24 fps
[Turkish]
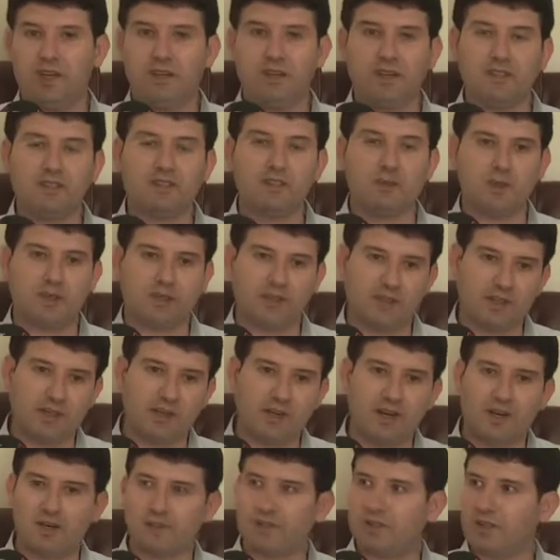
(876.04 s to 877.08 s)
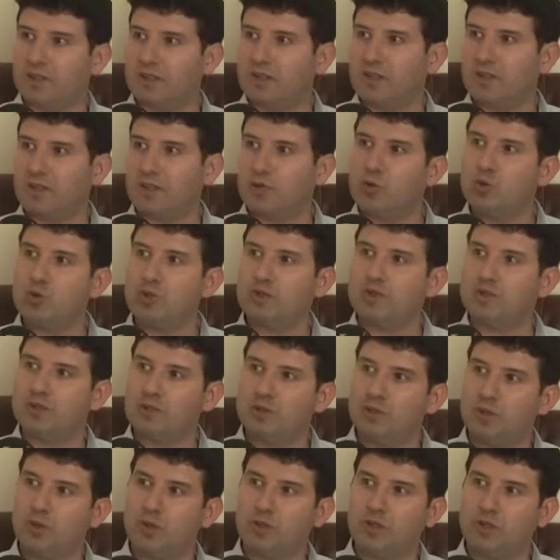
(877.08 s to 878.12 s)
Ne zaman ki karttan e,
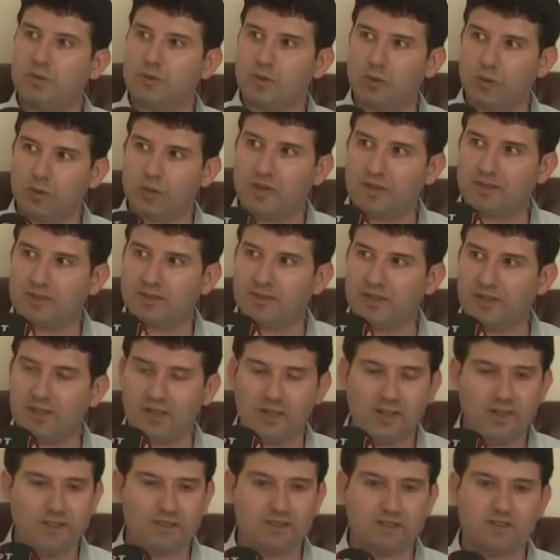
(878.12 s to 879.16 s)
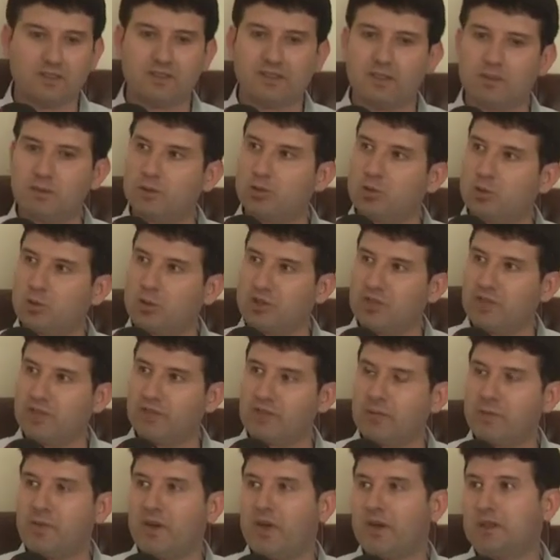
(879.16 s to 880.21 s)
ücretini öde, öderse sisteme
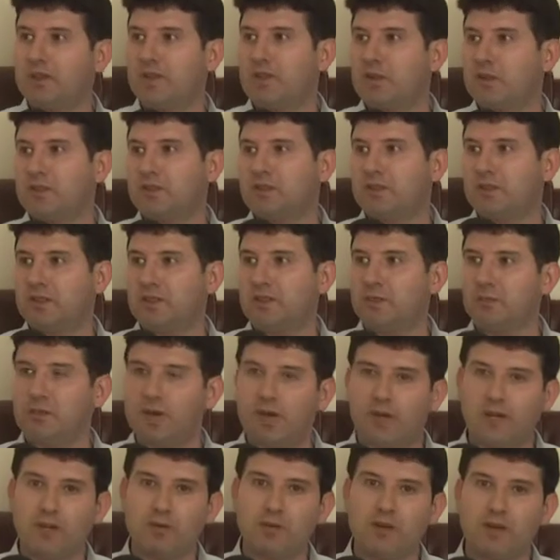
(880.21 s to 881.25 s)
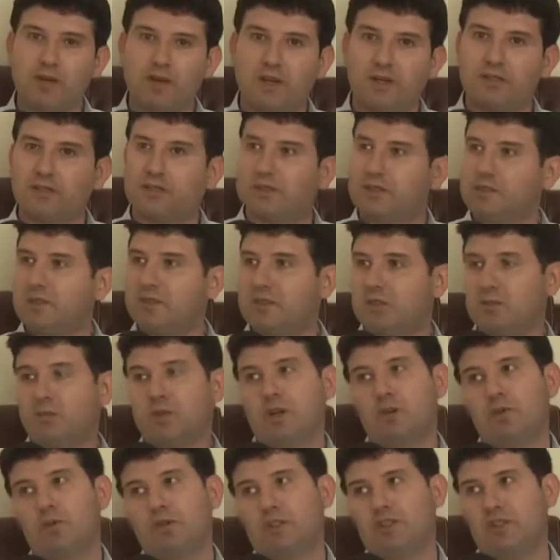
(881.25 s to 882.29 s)
düşecek ve beyannamesini Maliye Bakanlığı'nın sistemi
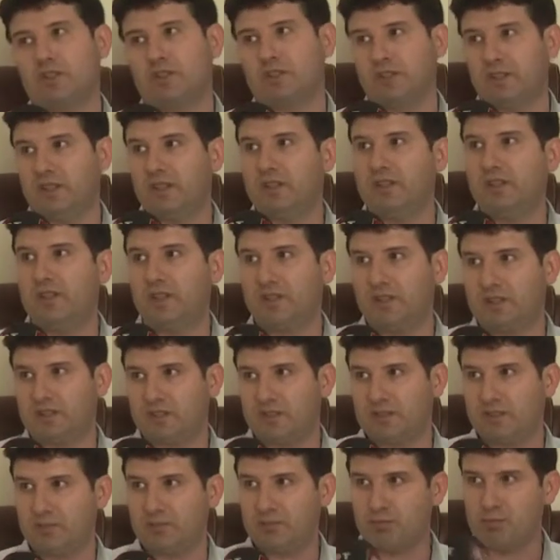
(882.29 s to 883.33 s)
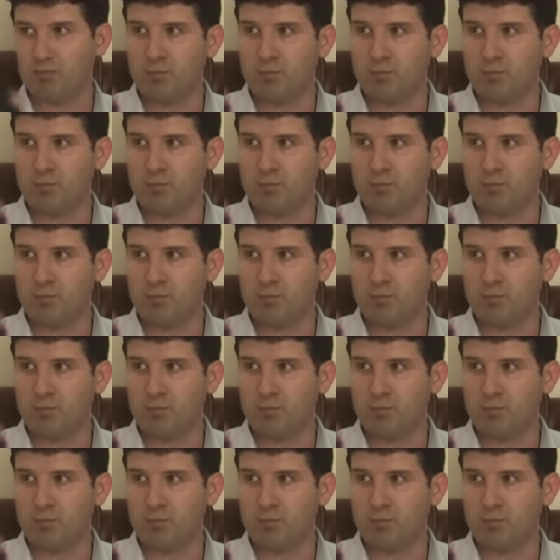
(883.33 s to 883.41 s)
kabul edecektir bir idaresi.